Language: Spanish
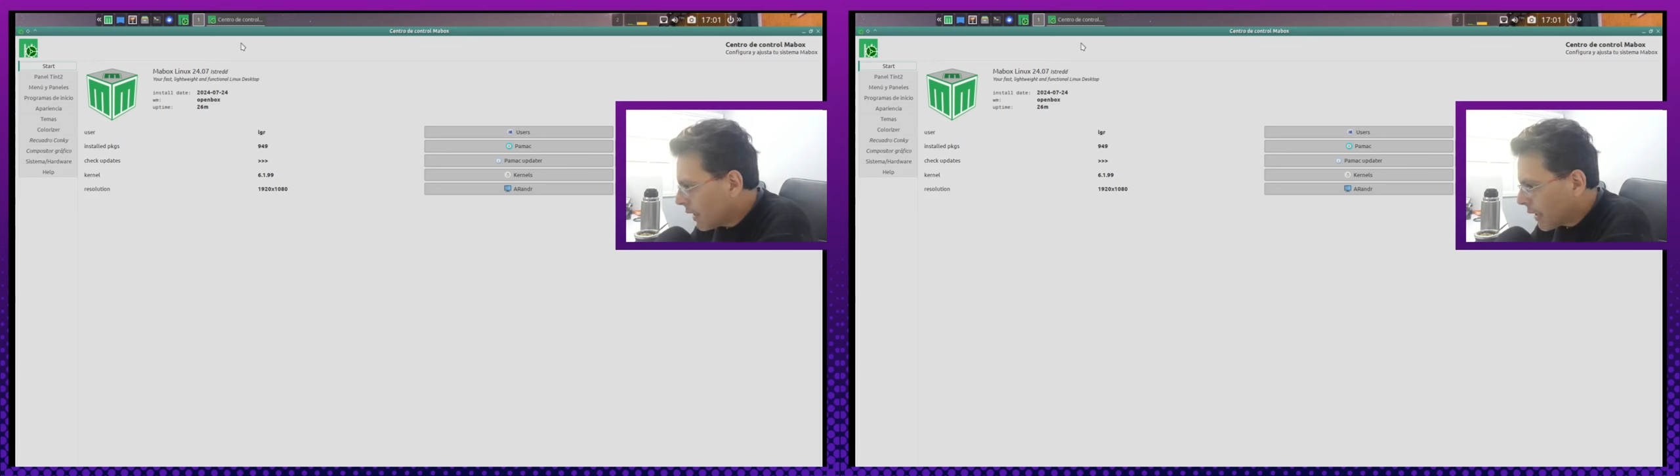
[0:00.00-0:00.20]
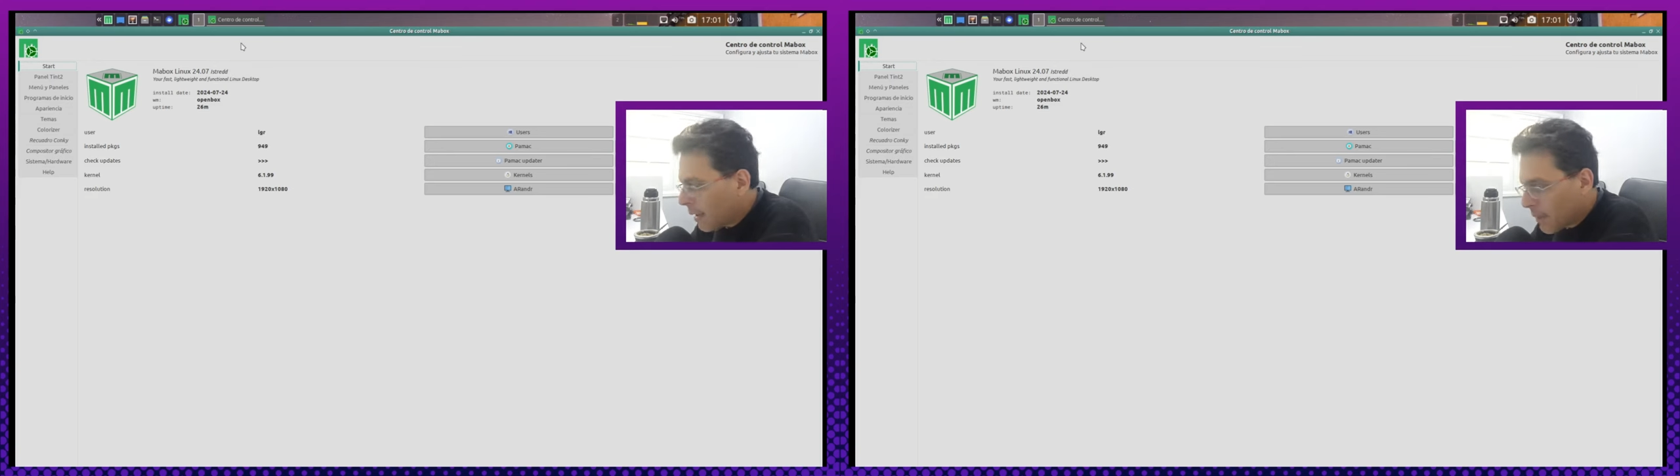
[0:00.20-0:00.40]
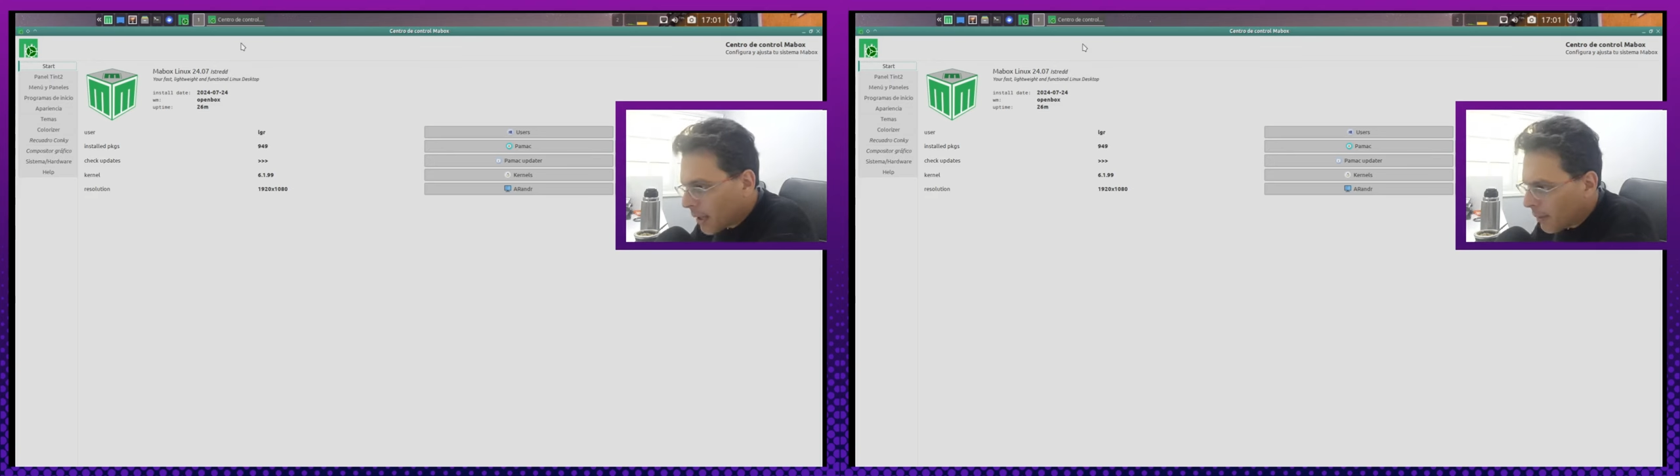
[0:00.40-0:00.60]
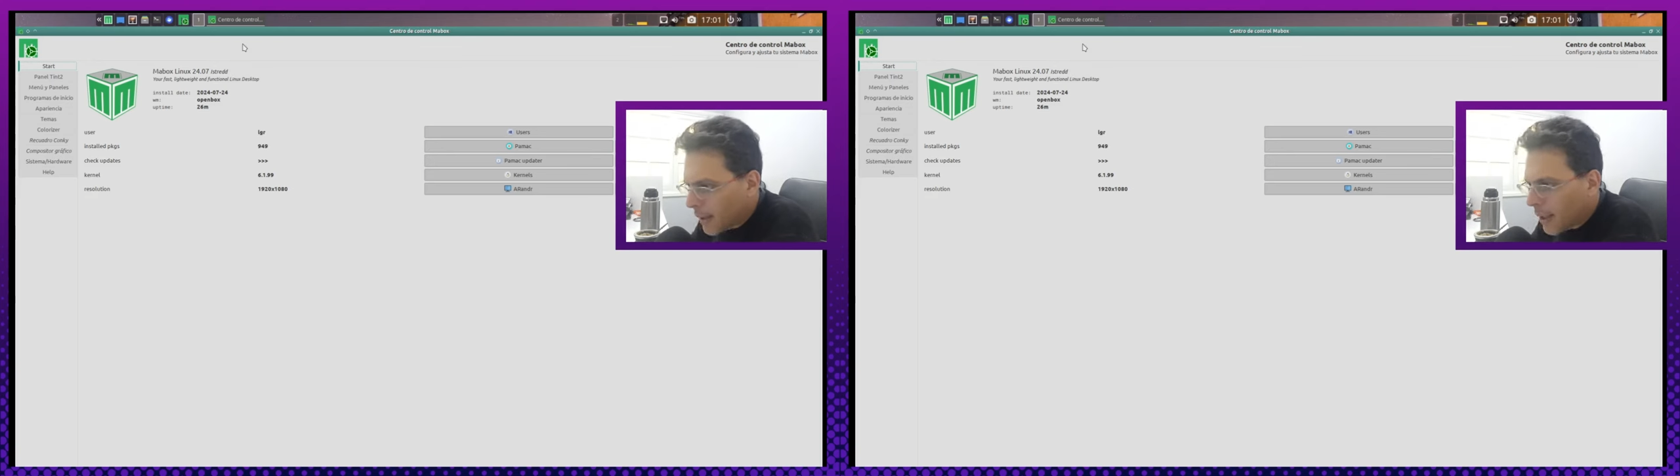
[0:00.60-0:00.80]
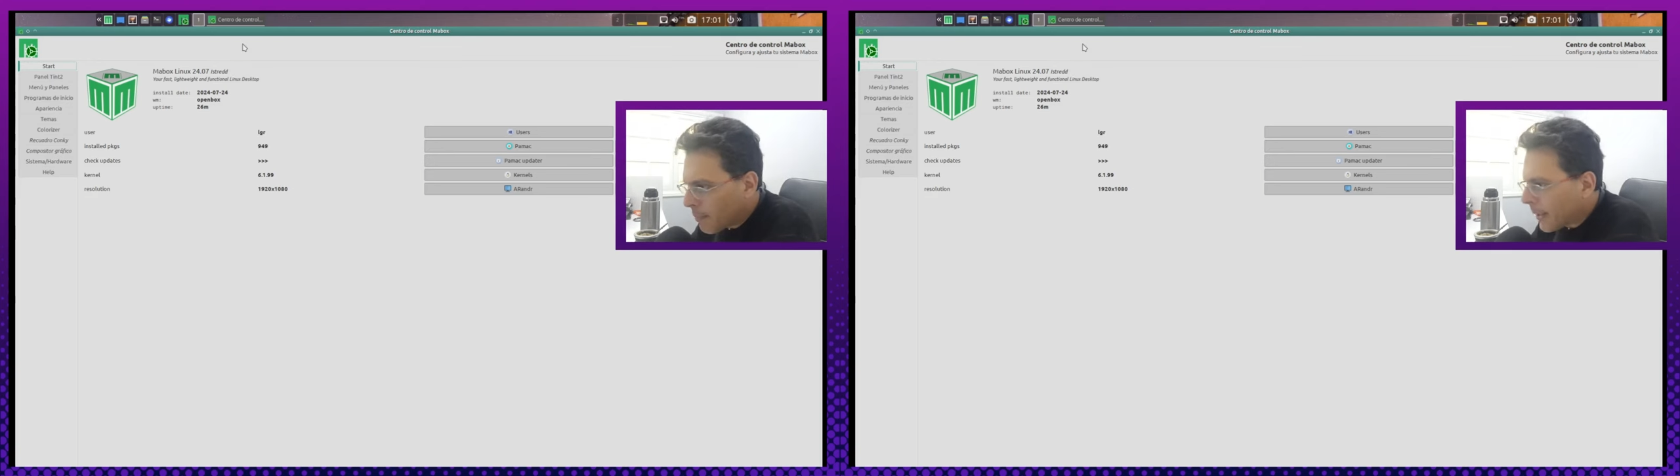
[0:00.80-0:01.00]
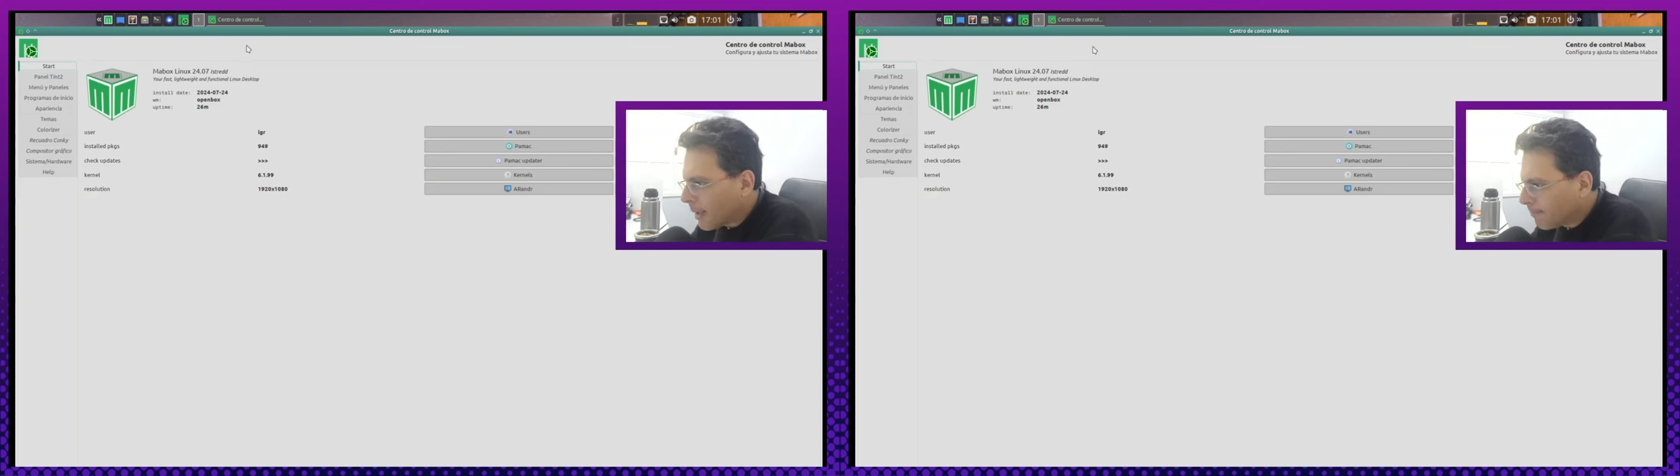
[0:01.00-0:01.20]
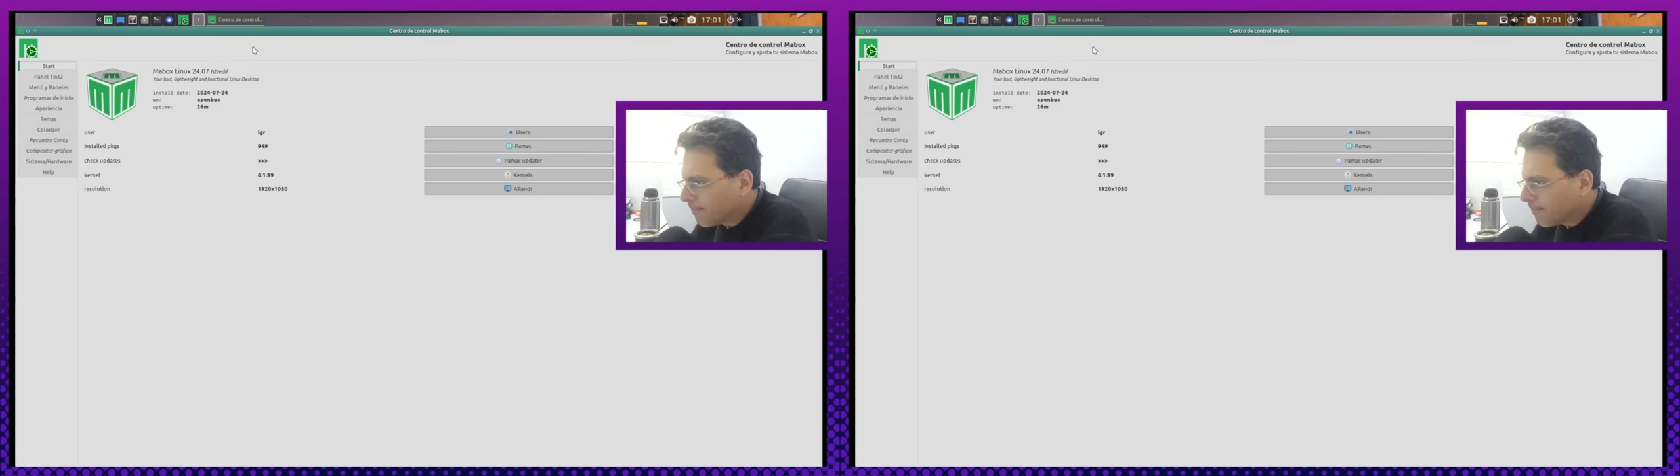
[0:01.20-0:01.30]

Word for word: créanme que vale la pena.